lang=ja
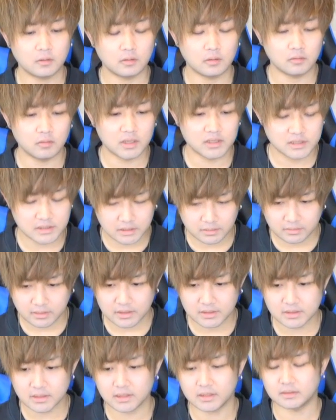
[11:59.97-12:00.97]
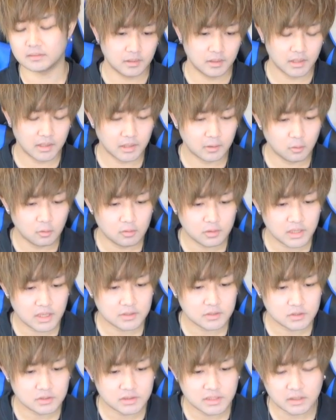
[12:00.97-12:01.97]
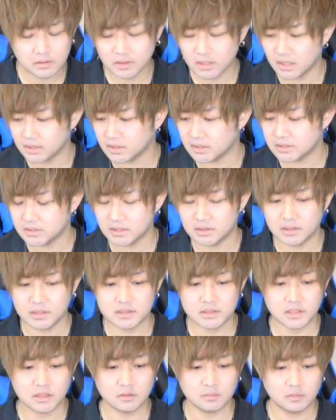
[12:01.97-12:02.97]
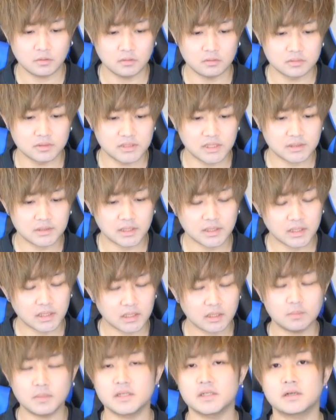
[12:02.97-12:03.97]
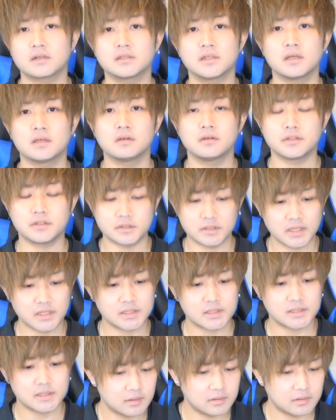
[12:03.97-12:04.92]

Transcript: ご安心ください。合計10体のキャラたちなんですけども、全体的にめちゃくちゃ優秀です。